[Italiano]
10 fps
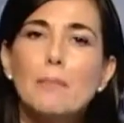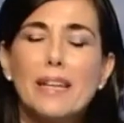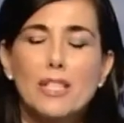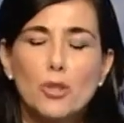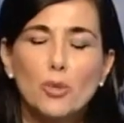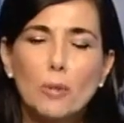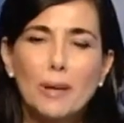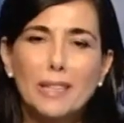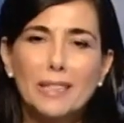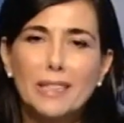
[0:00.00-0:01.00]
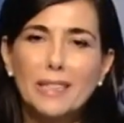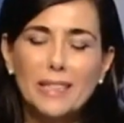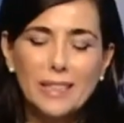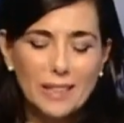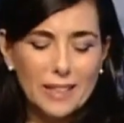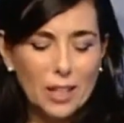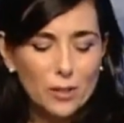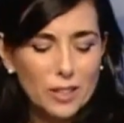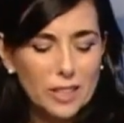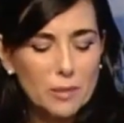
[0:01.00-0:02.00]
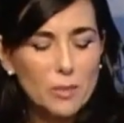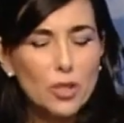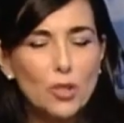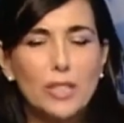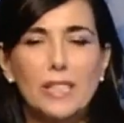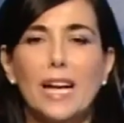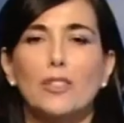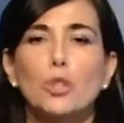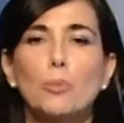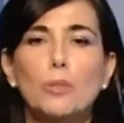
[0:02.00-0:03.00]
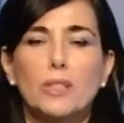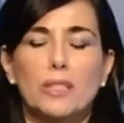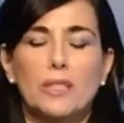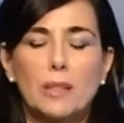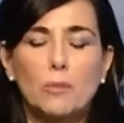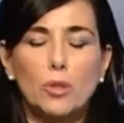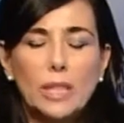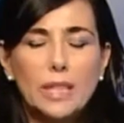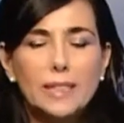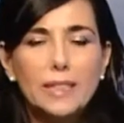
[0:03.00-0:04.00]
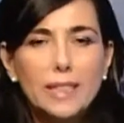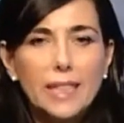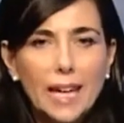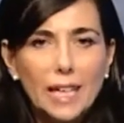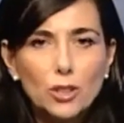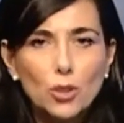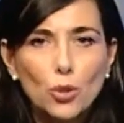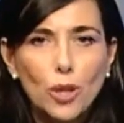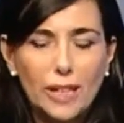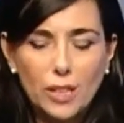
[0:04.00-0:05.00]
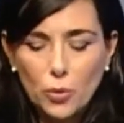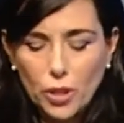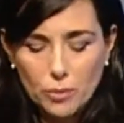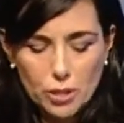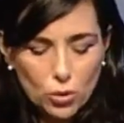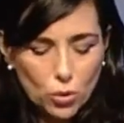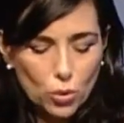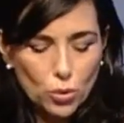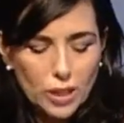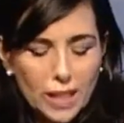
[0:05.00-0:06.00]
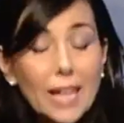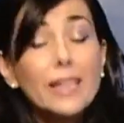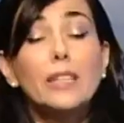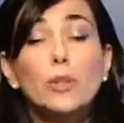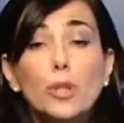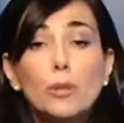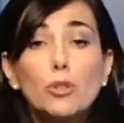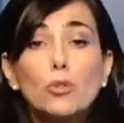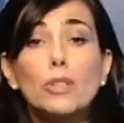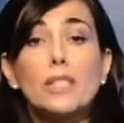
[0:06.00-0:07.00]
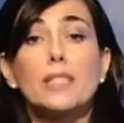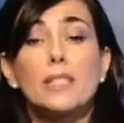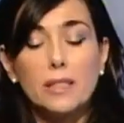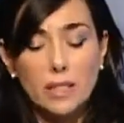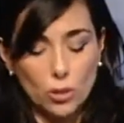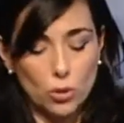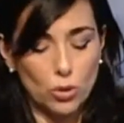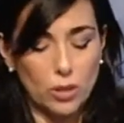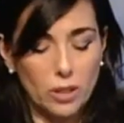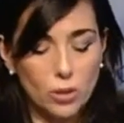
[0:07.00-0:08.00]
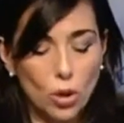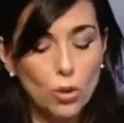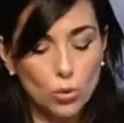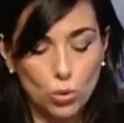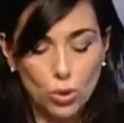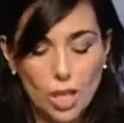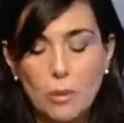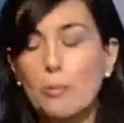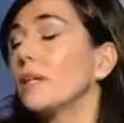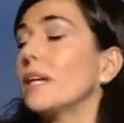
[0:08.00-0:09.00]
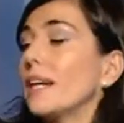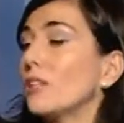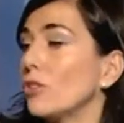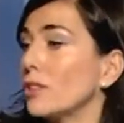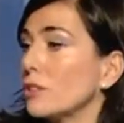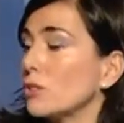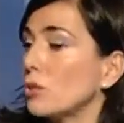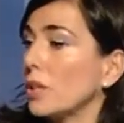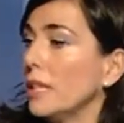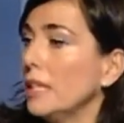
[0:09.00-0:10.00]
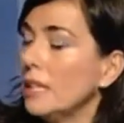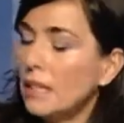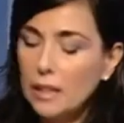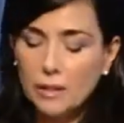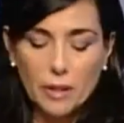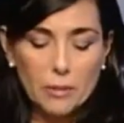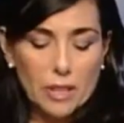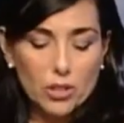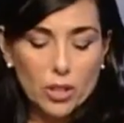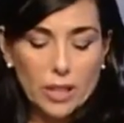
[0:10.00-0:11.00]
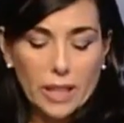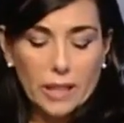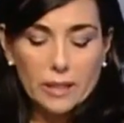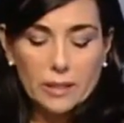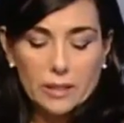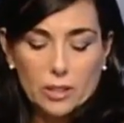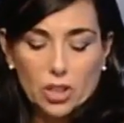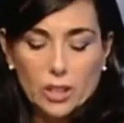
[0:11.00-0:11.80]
Bene, seconda parte di, della nostra trasmissione di Antropos che stiamo dedicando all'inquinamento dell'aria e all'inquinamento dei siti del nostro territorio. Torniamo a parlare con l'assessore Valmaggia che eh, ci